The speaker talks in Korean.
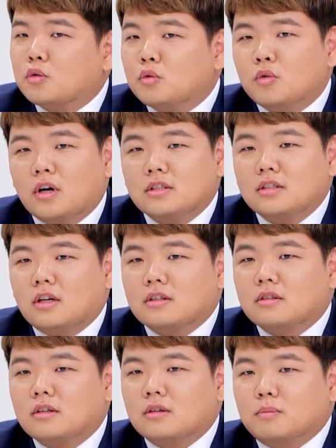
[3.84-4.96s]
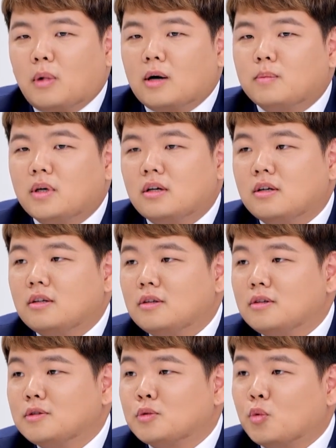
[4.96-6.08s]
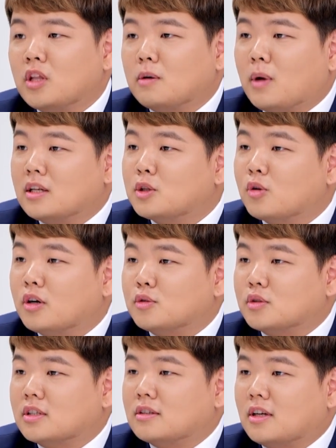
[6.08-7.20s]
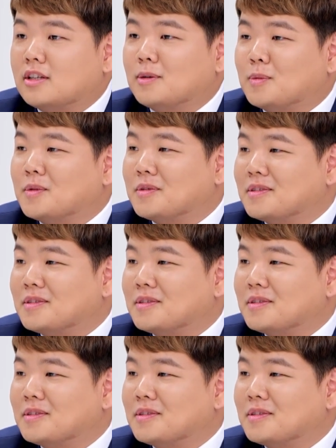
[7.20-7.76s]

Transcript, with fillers: 정도까지는 아닌데 막말은 워낙 많이 들어가지고 직장 다니다 보면.